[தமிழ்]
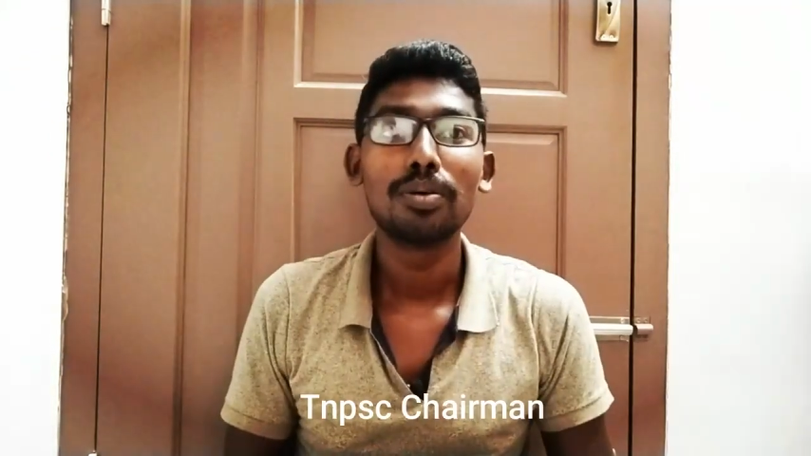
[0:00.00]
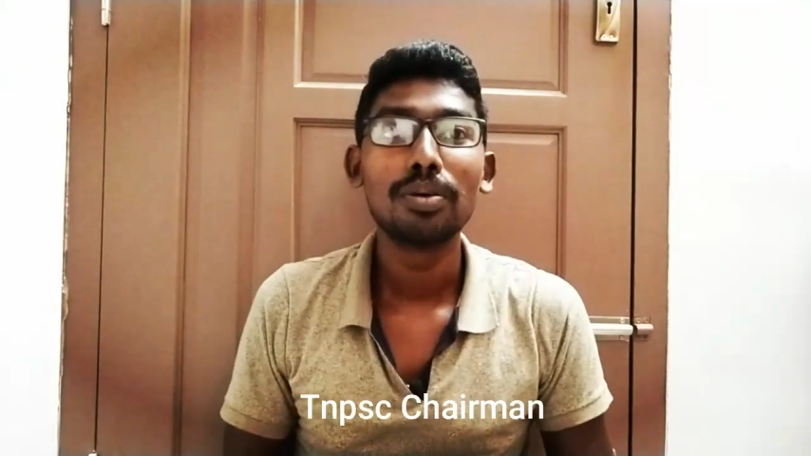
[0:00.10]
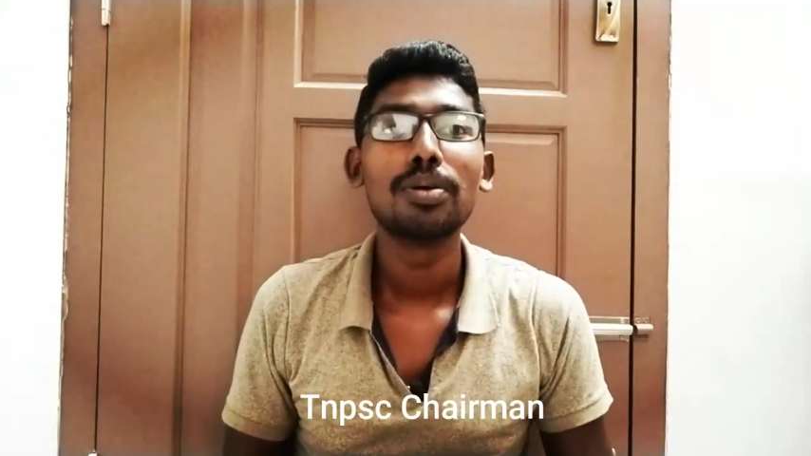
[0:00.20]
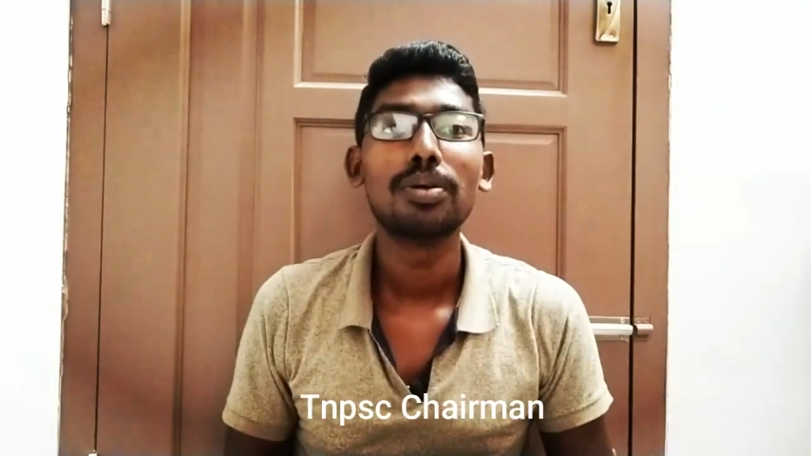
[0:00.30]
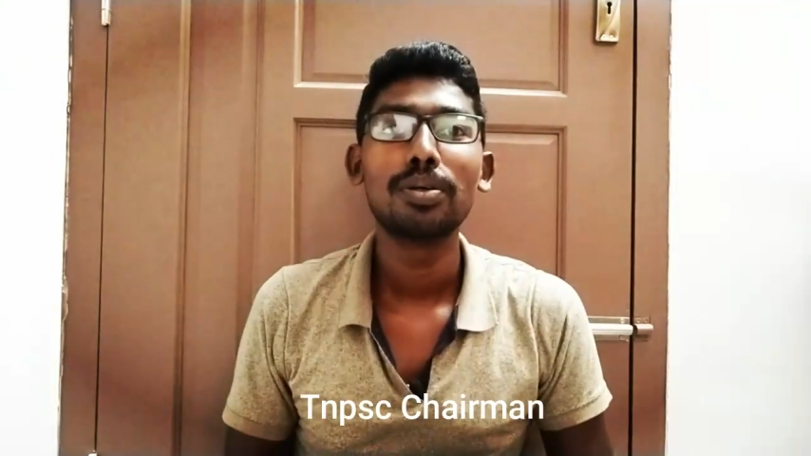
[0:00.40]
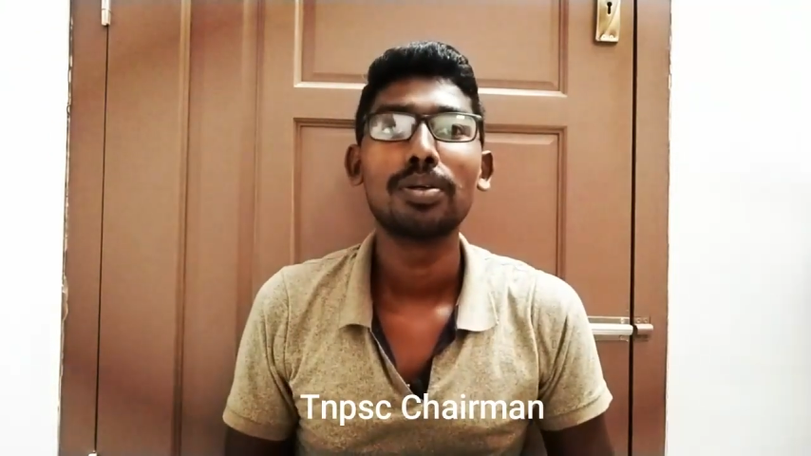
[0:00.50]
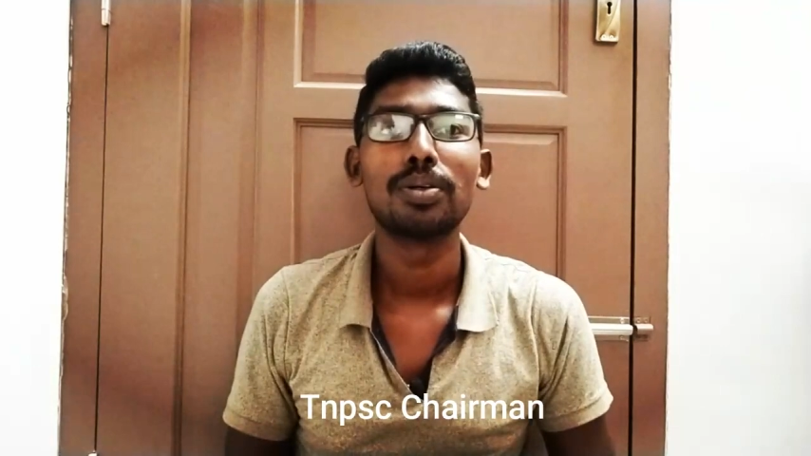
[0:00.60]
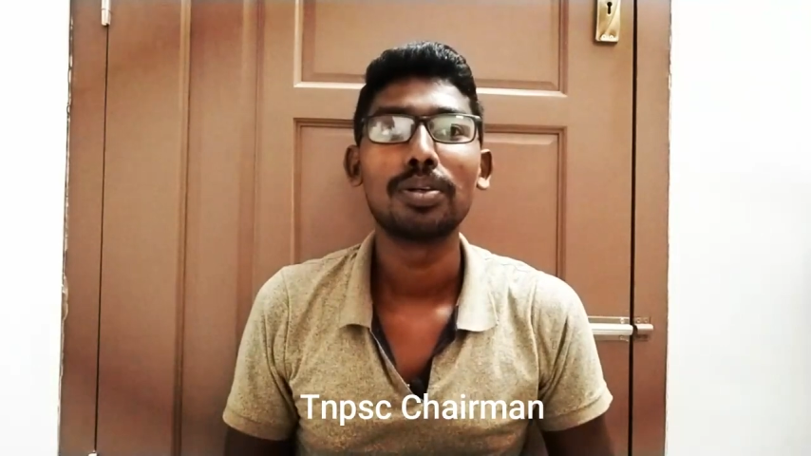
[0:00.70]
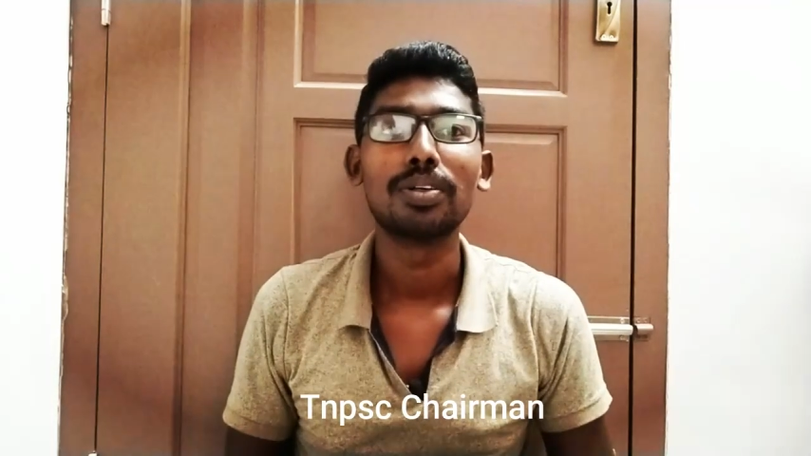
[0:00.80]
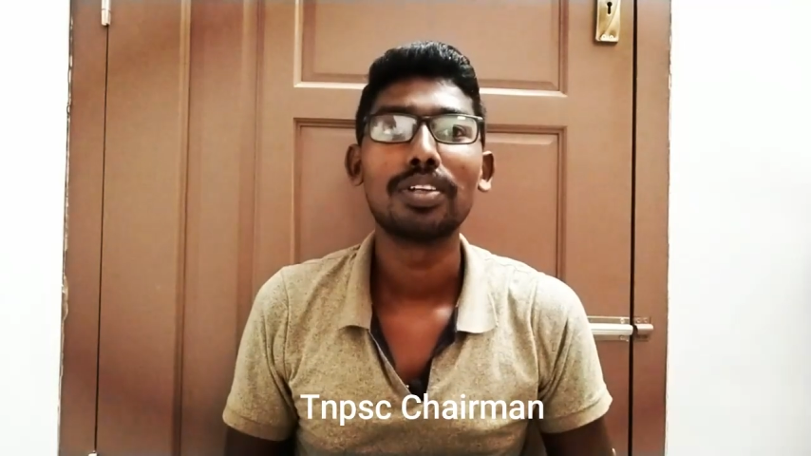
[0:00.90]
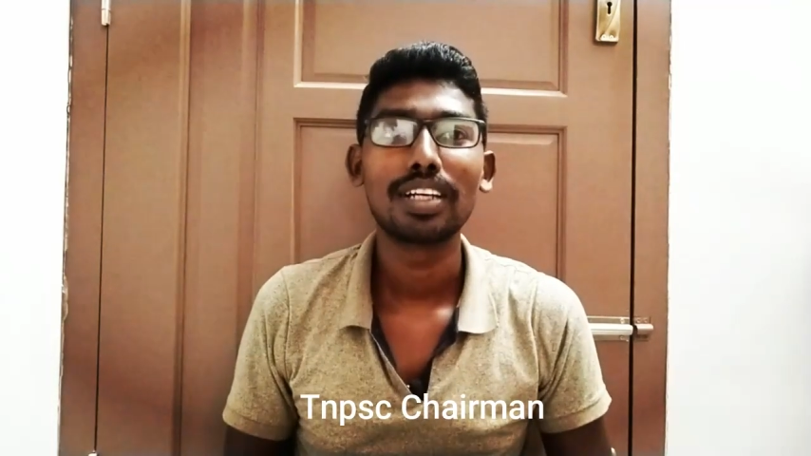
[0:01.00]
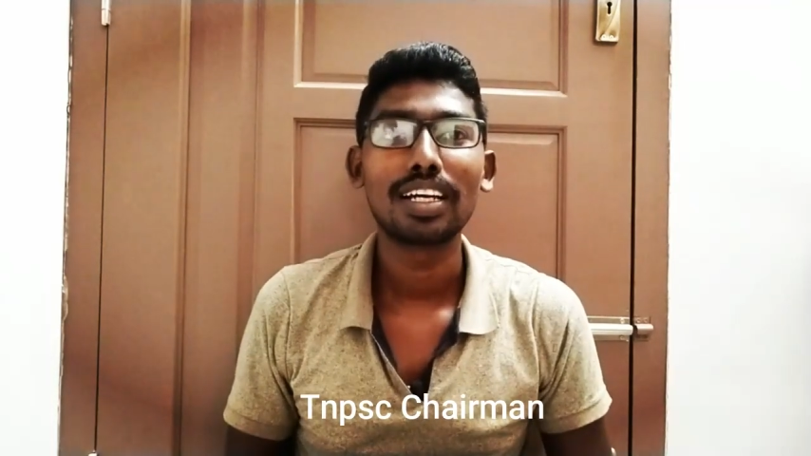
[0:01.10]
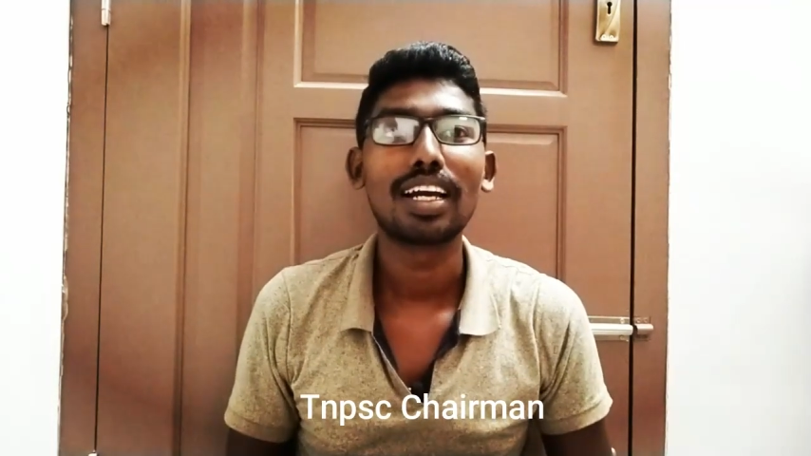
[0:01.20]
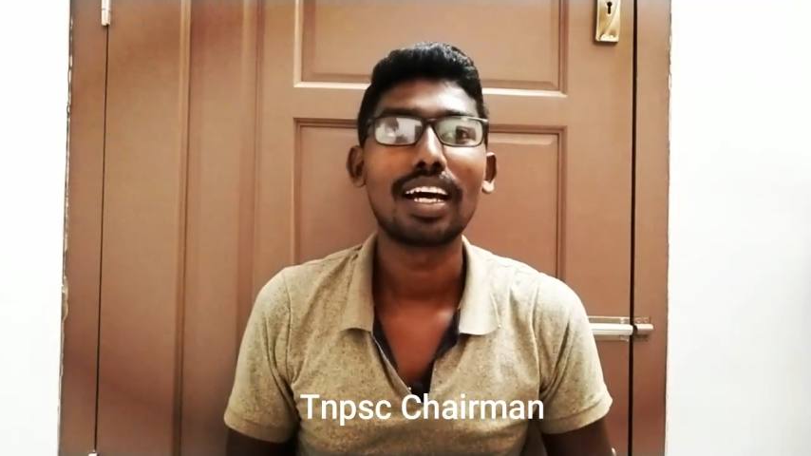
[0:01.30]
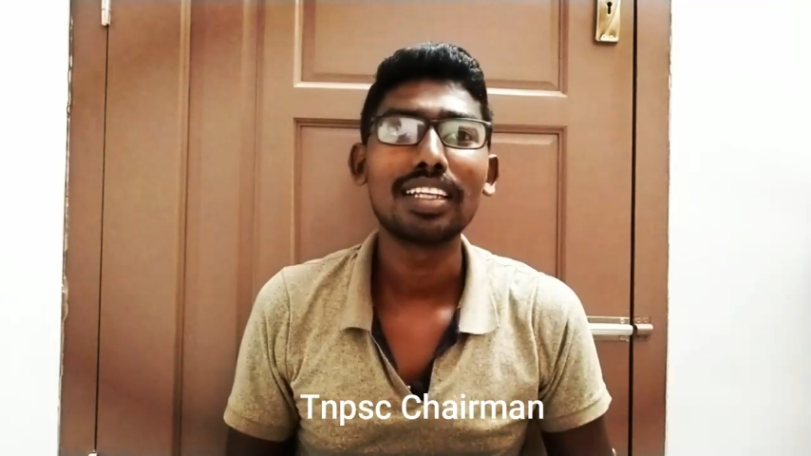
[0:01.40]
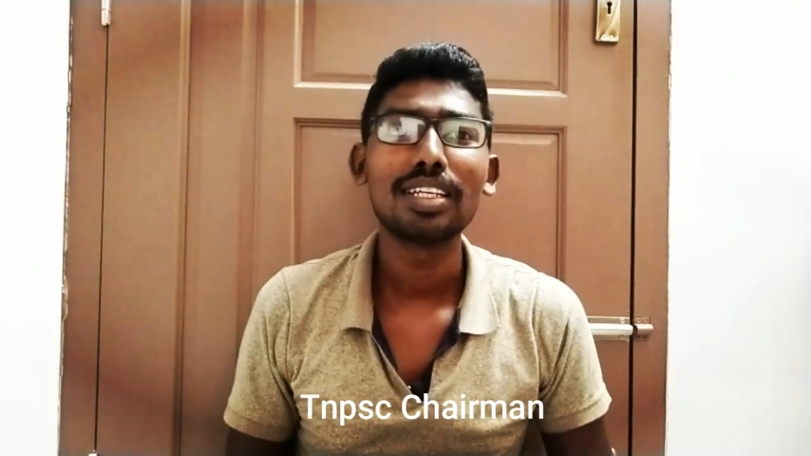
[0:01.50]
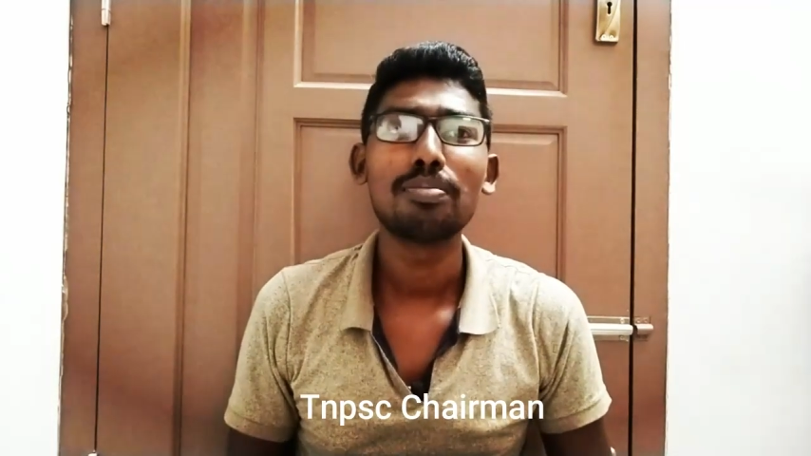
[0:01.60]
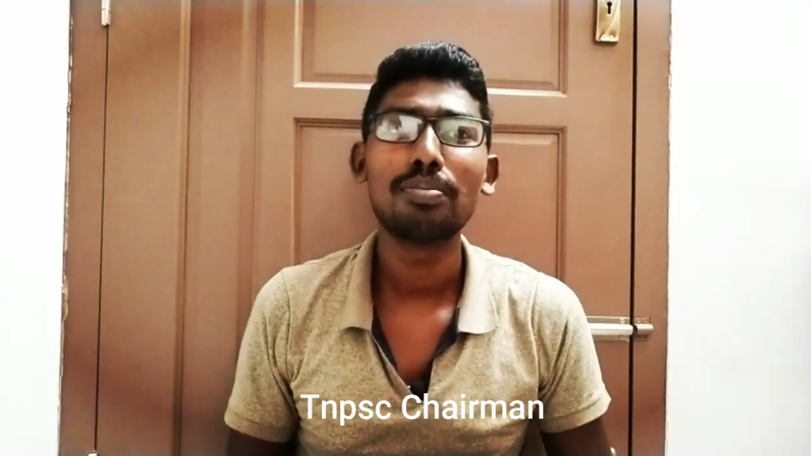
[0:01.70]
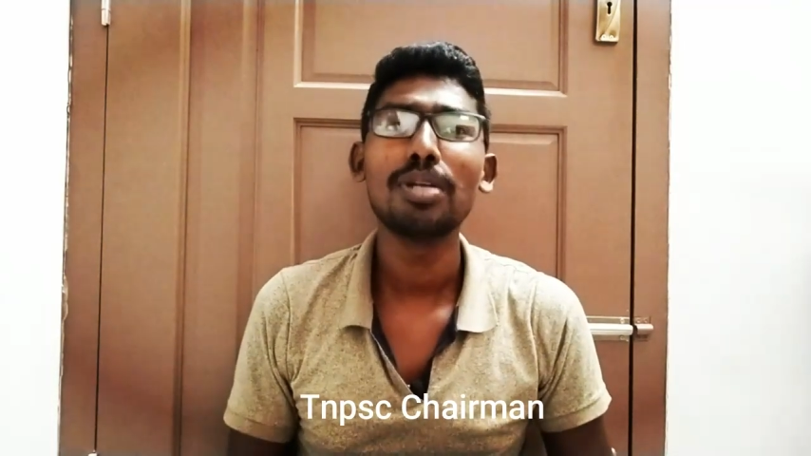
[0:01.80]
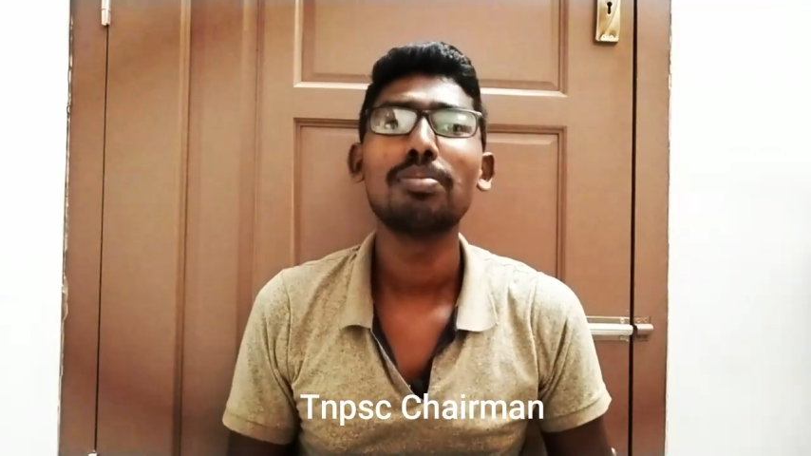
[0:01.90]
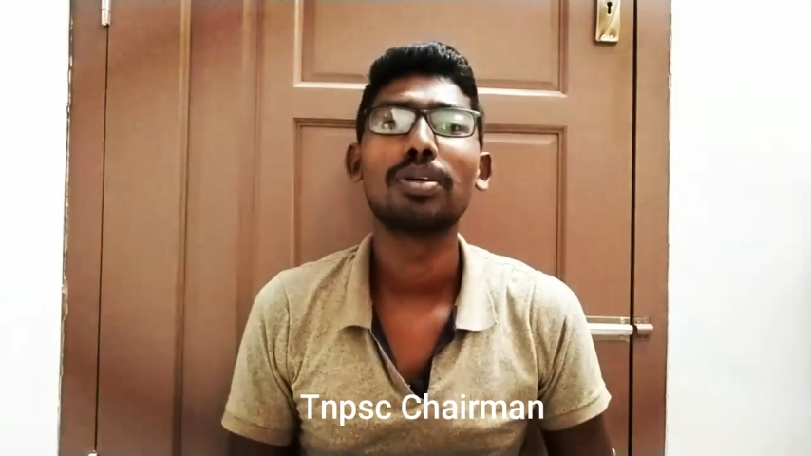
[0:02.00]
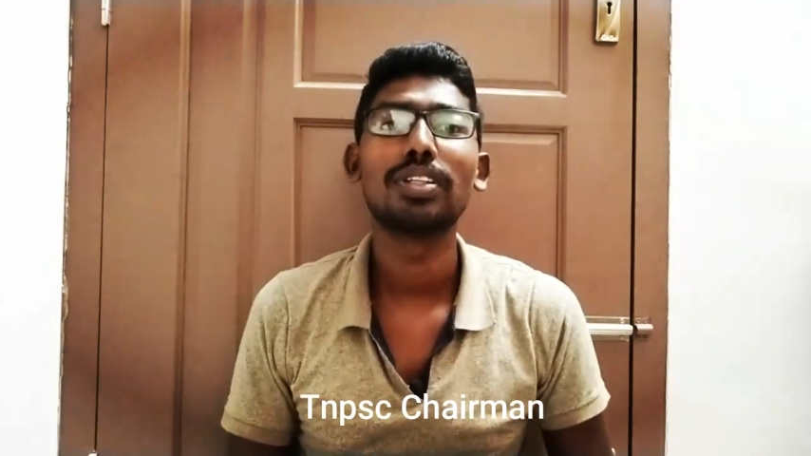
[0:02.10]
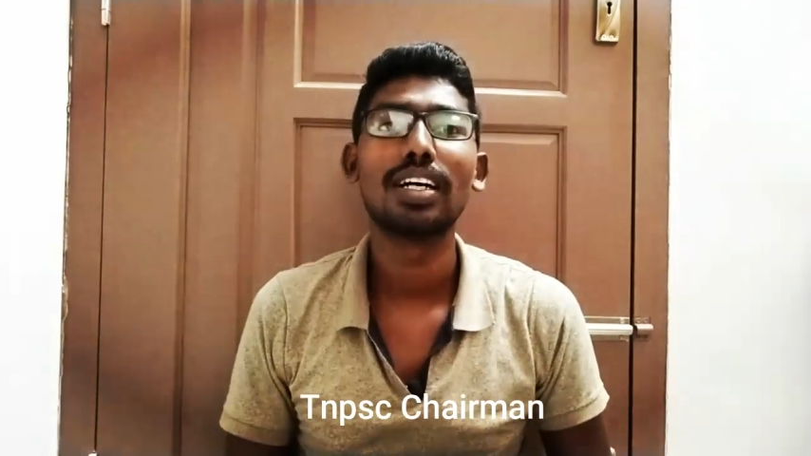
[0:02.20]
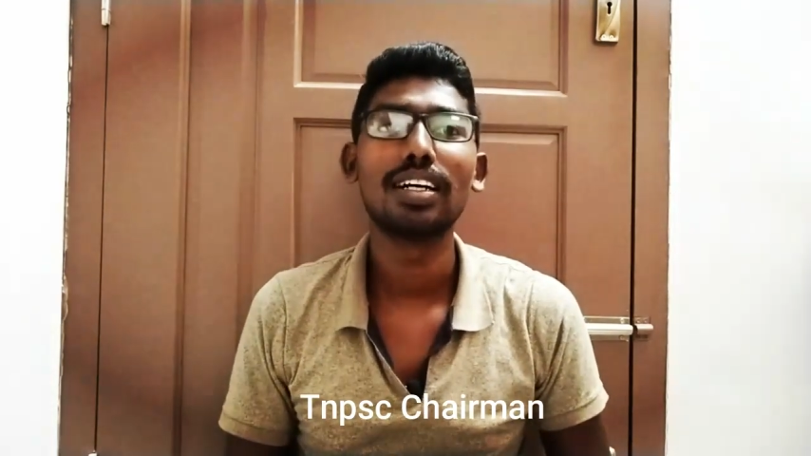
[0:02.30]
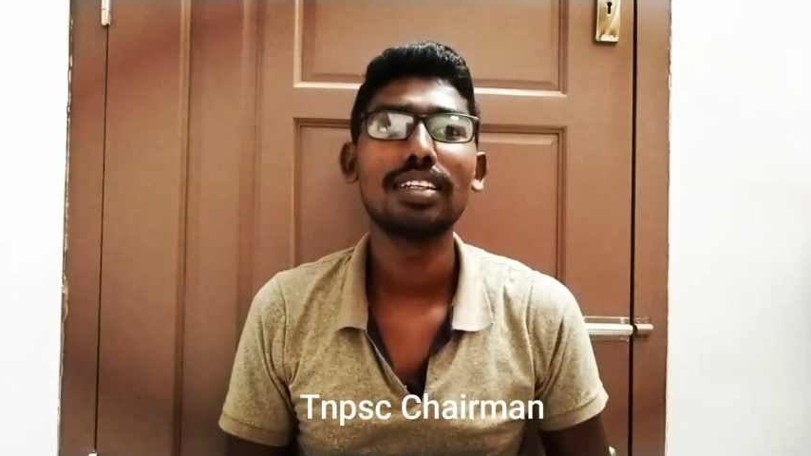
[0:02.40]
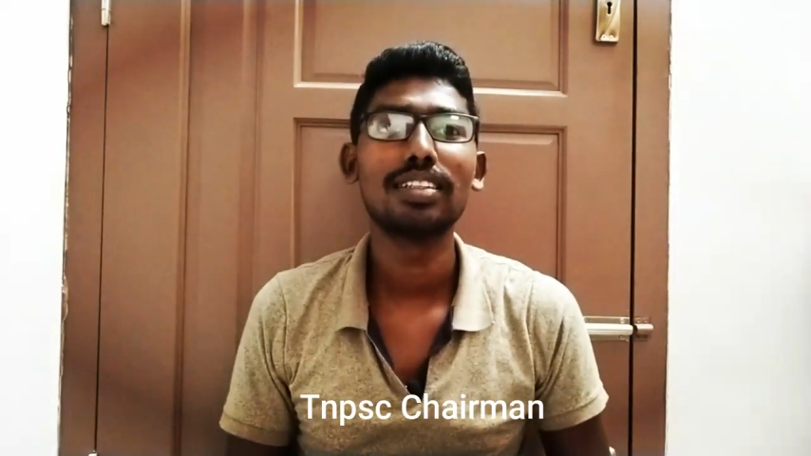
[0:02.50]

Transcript: ஓ கதை இப்படி போகுதா